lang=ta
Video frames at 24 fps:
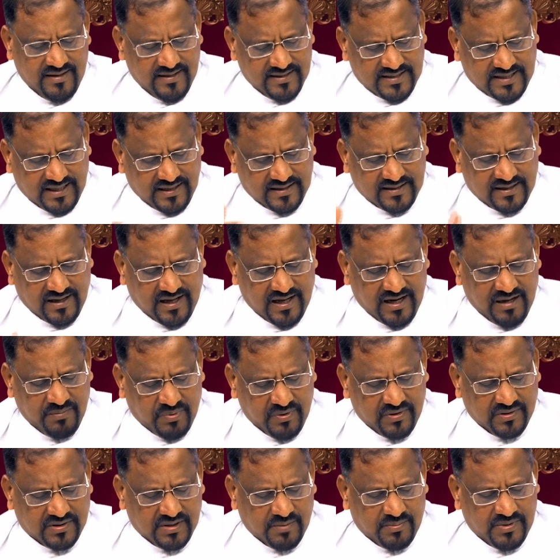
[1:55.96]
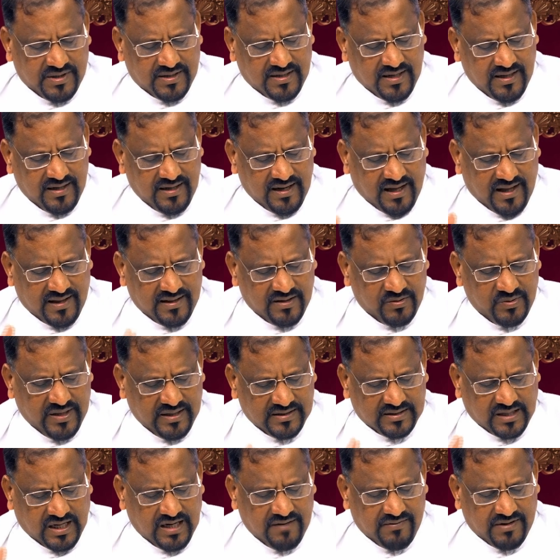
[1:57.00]
இசக்காரை பொறுத்தமட்டில் அதனுடைய
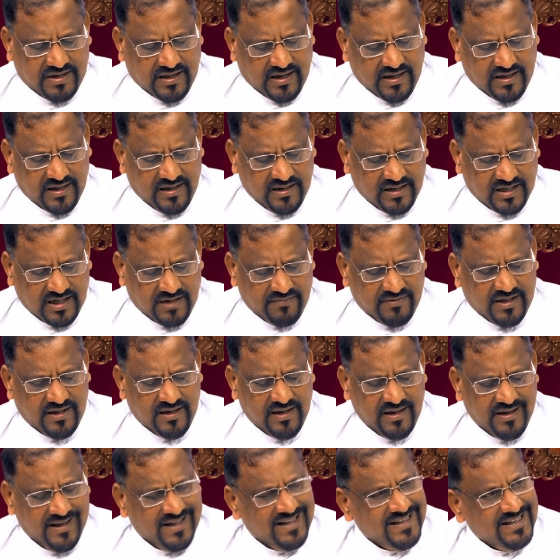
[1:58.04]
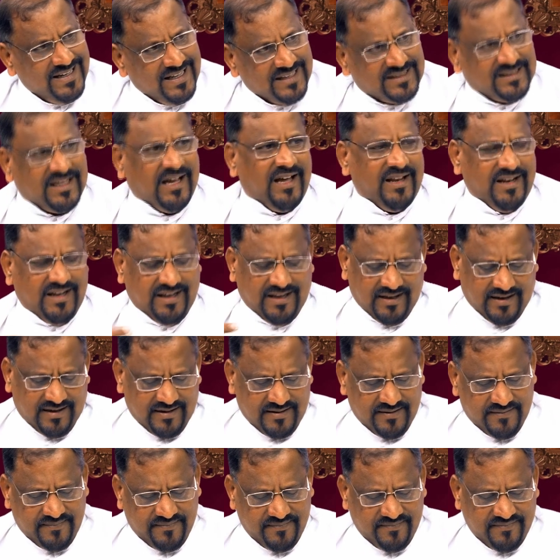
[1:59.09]
தலைவராக இருக்கிறவர் நெத்தானியல்
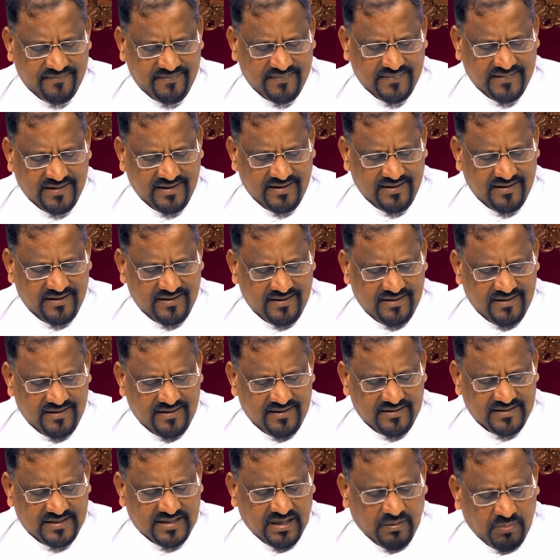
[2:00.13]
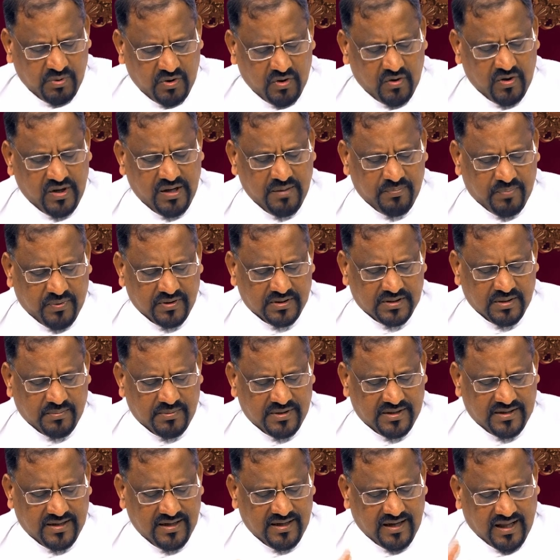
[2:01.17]
செபுலோனை
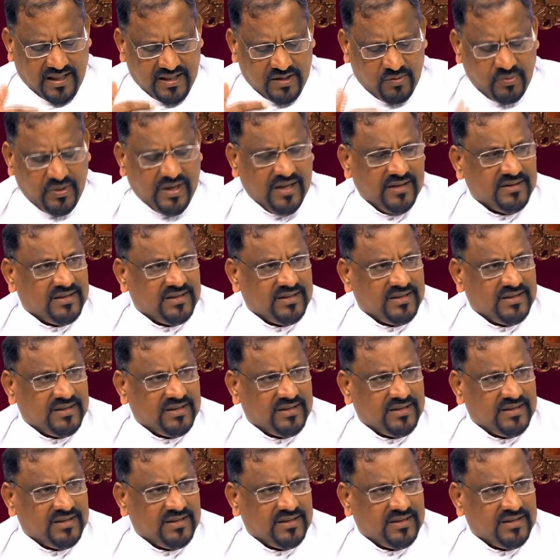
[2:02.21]
பொறுத்தமட்டில் அதனுடைய